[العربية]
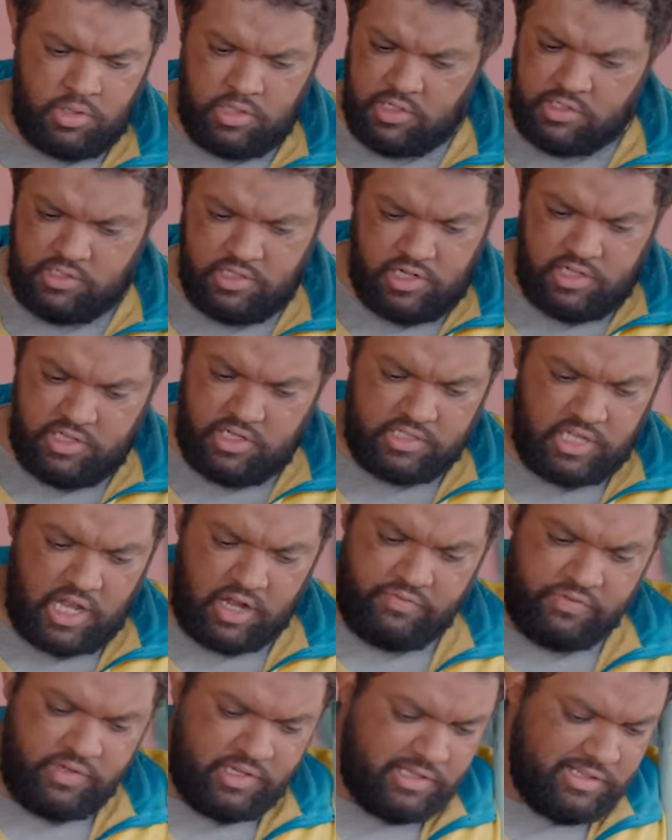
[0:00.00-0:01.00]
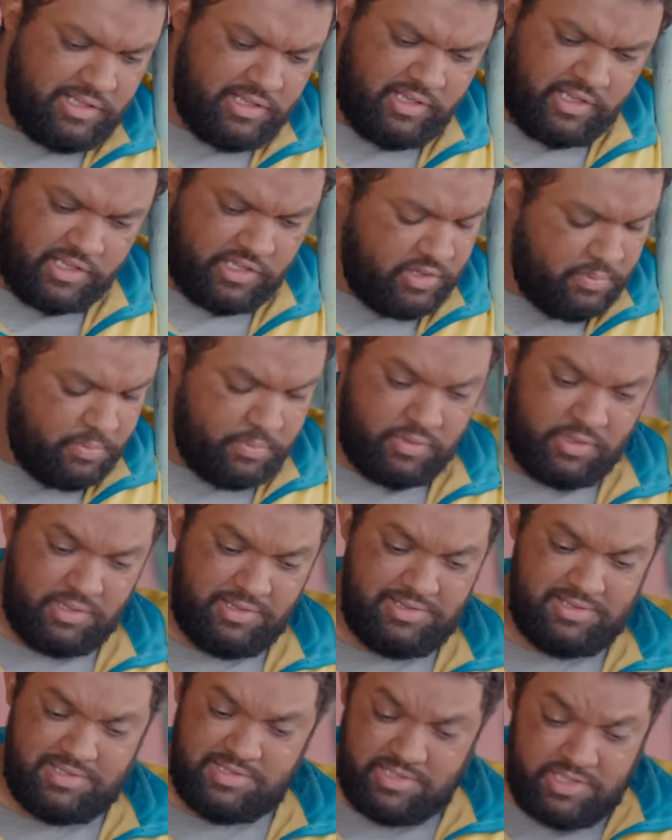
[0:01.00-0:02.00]
راه انا طاح في يدي العجب
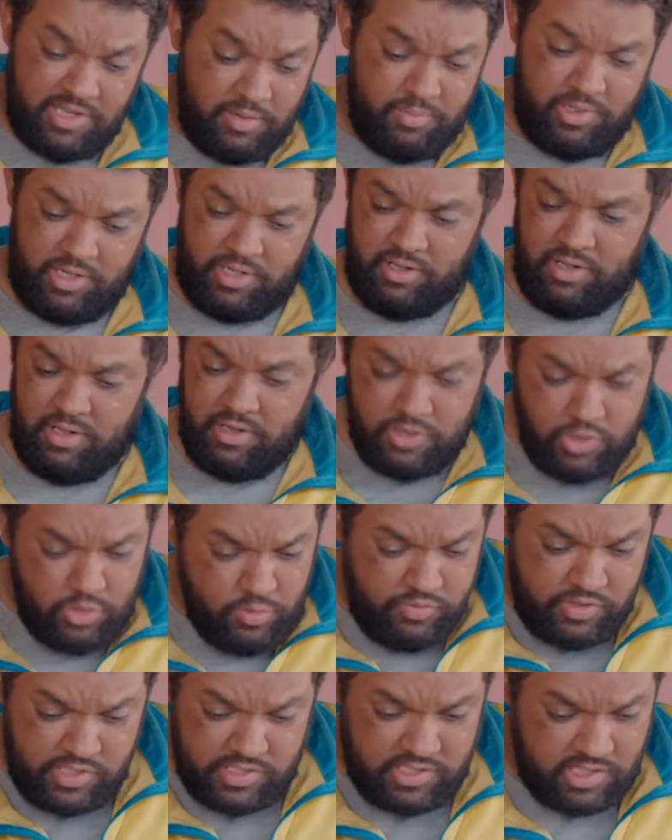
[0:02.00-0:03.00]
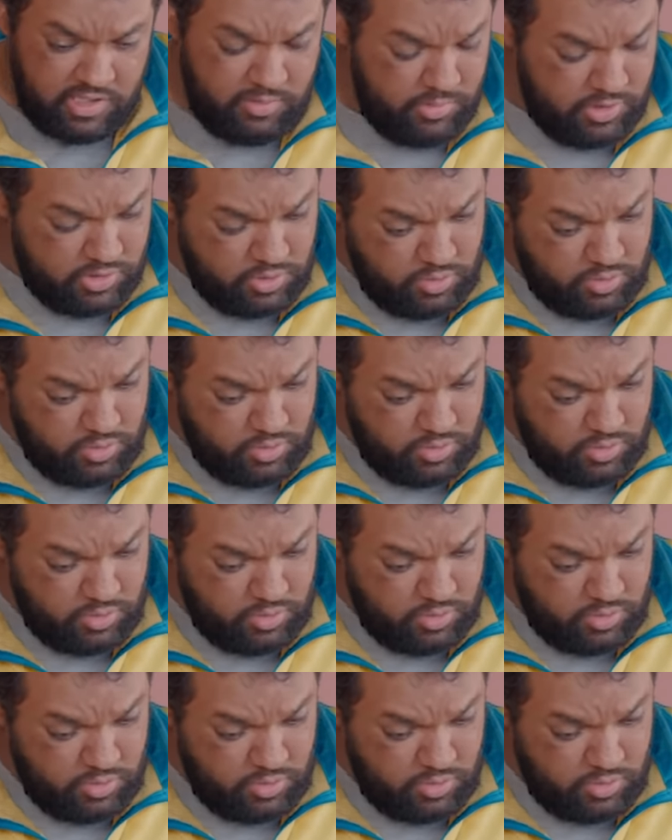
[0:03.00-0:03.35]
صدمني شوفي الصدمه